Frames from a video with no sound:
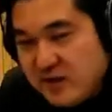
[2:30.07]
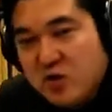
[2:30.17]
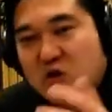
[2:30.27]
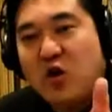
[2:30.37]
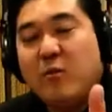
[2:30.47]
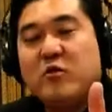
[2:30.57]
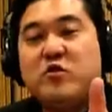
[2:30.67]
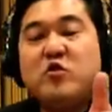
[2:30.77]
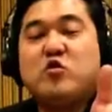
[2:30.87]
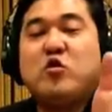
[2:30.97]
como no
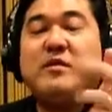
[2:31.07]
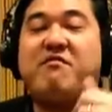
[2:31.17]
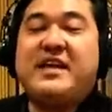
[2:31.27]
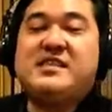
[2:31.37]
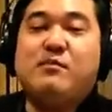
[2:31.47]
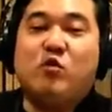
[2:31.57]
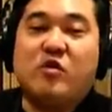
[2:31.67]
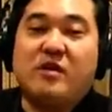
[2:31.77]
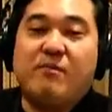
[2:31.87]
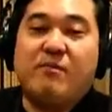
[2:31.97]
YouTube e
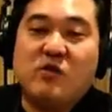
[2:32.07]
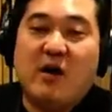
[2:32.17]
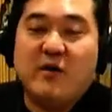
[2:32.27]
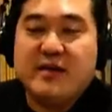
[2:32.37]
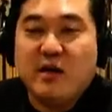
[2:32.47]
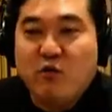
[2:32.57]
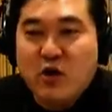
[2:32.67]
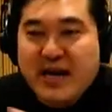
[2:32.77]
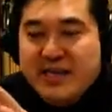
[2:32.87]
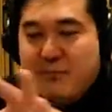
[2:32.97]
Facebook, pessoal. Então, vou
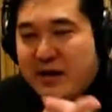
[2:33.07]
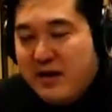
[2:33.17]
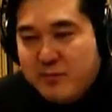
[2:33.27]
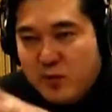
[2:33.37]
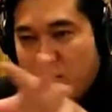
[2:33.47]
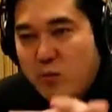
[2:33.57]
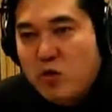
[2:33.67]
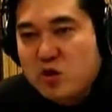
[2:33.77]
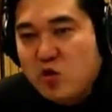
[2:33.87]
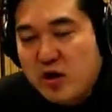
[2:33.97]
olhar aqui para o meu
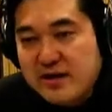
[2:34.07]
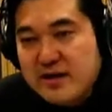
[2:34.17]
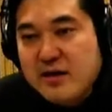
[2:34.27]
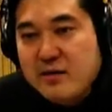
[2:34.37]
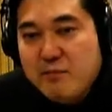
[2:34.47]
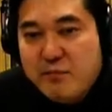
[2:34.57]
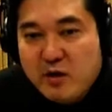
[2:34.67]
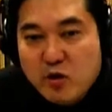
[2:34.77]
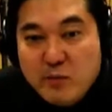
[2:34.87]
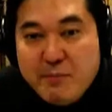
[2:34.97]
monitor para eu
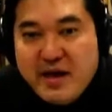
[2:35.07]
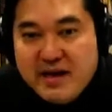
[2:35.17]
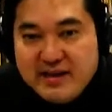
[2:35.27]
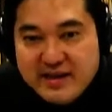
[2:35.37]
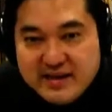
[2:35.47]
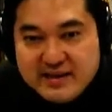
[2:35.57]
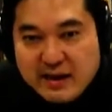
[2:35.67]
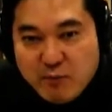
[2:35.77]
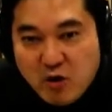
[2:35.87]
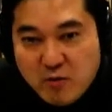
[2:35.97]
não me perder, tá
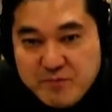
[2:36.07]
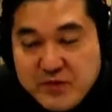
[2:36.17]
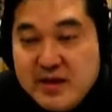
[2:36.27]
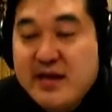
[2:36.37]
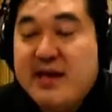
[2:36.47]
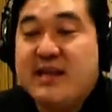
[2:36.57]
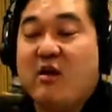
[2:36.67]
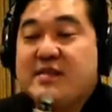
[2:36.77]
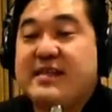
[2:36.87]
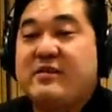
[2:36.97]
bom? Então,
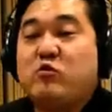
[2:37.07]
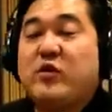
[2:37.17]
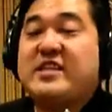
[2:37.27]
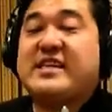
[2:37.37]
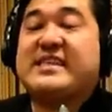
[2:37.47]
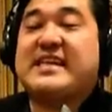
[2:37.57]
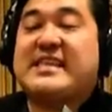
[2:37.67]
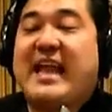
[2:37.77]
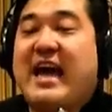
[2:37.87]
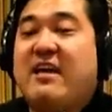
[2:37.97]
assim, durante essas
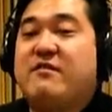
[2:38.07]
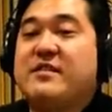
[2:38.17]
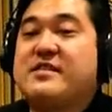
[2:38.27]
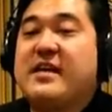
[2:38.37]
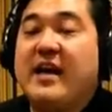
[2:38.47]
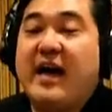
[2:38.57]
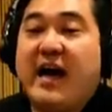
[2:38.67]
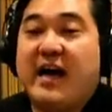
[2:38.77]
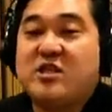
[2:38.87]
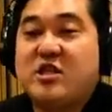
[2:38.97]
lives,
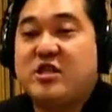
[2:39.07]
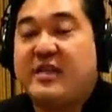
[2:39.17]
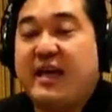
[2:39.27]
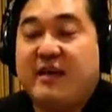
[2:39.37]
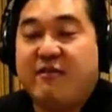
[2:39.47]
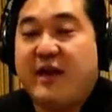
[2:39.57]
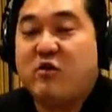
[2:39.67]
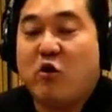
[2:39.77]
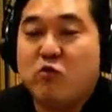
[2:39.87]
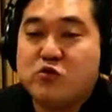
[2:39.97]
a gente tem feito
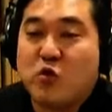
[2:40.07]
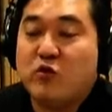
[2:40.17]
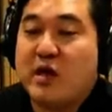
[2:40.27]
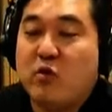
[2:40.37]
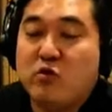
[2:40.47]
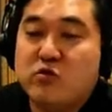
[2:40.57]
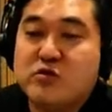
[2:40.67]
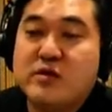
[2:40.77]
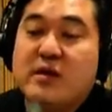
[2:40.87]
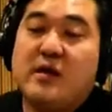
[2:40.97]
alguns
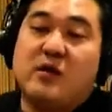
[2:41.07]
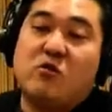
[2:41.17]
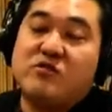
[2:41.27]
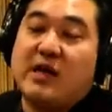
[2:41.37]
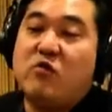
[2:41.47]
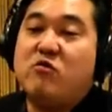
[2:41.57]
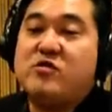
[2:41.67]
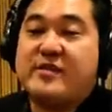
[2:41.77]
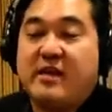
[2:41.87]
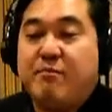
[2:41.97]
conteúdos que os alunos
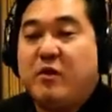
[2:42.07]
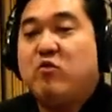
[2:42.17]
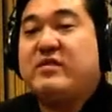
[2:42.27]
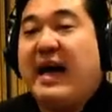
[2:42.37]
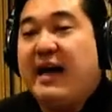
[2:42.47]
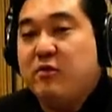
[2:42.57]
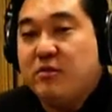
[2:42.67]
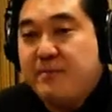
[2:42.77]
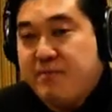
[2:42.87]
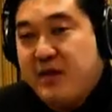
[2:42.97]
têm perguntado.
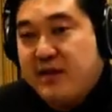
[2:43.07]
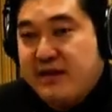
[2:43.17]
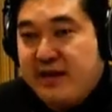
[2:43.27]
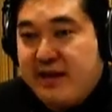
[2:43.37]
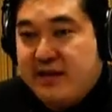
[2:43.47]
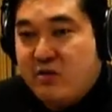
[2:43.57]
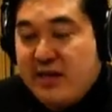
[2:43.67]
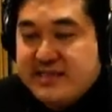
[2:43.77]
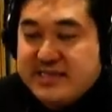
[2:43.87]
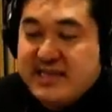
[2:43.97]
Né? Então,
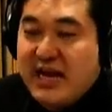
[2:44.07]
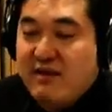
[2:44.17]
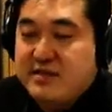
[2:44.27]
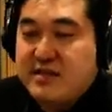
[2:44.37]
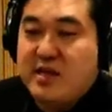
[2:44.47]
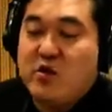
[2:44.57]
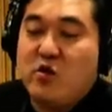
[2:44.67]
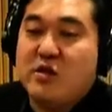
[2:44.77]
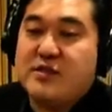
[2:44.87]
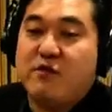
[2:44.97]
nessas lives
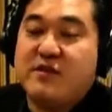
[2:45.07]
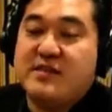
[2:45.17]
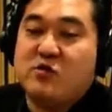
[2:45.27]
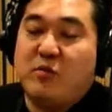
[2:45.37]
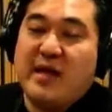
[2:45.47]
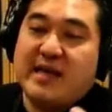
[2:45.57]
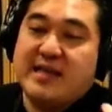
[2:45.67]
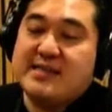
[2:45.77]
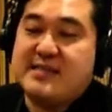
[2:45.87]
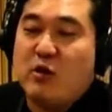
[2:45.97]
anteriores, eu fiz sobre a
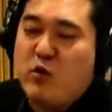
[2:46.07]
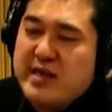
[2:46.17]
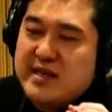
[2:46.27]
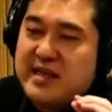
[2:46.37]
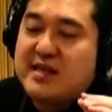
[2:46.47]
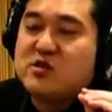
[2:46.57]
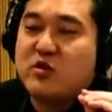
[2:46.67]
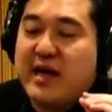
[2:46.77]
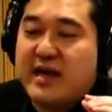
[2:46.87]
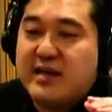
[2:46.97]
questão, o início
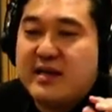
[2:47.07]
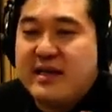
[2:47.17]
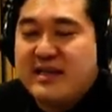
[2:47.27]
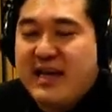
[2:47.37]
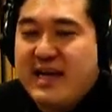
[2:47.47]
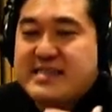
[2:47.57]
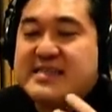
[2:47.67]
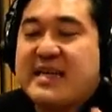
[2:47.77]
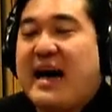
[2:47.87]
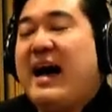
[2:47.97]
né, da
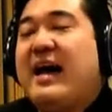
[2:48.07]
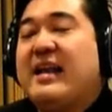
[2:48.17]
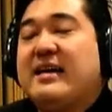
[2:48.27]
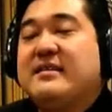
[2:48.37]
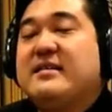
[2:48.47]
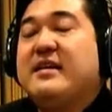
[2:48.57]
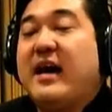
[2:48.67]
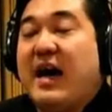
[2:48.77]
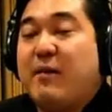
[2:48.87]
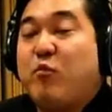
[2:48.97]
escala,
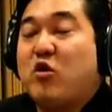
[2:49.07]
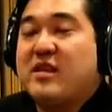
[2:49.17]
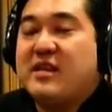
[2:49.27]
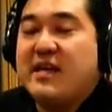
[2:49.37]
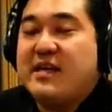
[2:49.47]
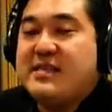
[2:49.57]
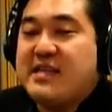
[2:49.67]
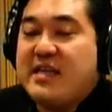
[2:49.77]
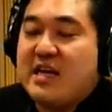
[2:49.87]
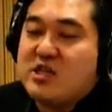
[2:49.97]
a importância
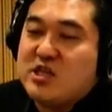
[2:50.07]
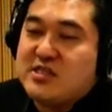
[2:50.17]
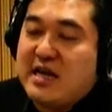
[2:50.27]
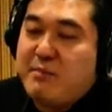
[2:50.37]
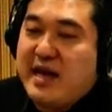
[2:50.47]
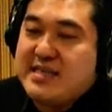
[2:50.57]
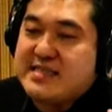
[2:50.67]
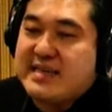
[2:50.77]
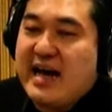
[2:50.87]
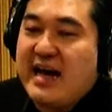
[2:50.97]
de a gente saber a
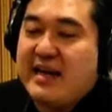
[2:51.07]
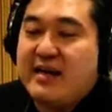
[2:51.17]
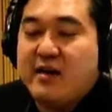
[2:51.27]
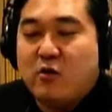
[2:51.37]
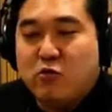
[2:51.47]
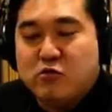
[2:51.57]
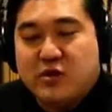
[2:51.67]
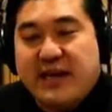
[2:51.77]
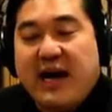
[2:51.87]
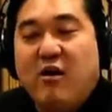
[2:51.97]
escala, os
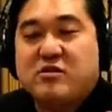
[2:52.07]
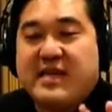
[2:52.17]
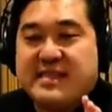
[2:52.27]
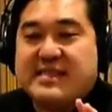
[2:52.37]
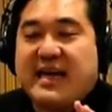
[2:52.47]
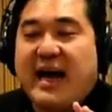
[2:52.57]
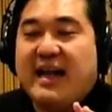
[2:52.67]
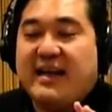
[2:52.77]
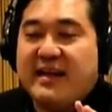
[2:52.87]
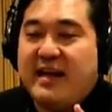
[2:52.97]
graus da
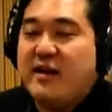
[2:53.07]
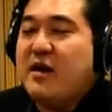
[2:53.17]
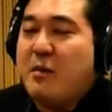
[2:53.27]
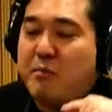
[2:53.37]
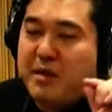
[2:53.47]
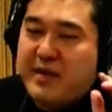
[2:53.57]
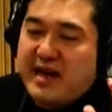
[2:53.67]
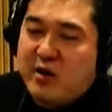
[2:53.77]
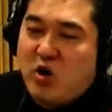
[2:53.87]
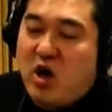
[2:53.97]
escala, né? Primeira
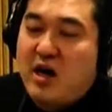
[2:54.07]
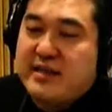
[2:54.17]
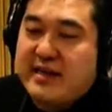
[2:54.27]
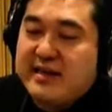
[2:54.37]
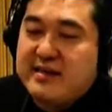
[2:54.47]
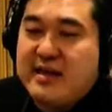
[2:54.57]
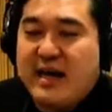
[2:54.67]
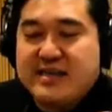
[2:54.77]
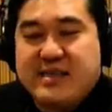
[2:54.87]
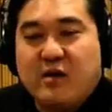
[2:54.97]
nota, a
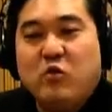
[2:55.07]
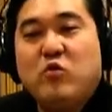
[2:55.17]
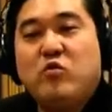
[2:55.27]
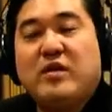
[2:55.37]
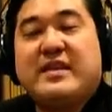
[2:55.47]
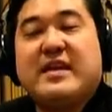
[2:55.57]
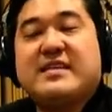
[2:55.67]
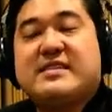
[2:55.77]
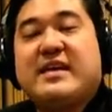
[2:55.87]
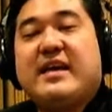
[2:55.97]
segunda, a
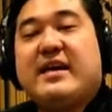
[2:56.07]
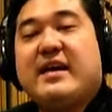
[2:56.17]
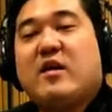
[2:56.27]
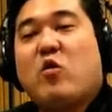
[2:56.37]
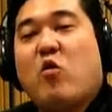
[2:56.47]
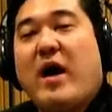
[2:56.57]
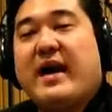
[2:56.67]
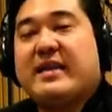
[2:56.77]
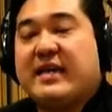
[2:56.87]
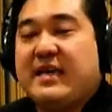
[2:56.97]
terceira,
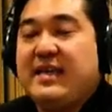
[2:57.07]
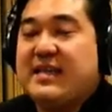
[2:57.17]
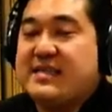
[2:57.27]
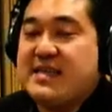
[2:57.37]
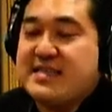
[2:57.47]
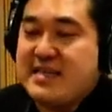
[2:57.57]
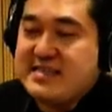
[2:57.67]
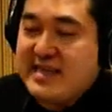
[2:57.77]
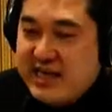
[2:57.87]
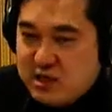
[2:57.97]
quarta, quinta, sexta,
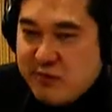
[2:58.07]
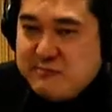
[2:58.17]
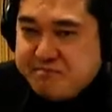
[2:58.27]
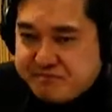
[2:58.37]
sétima,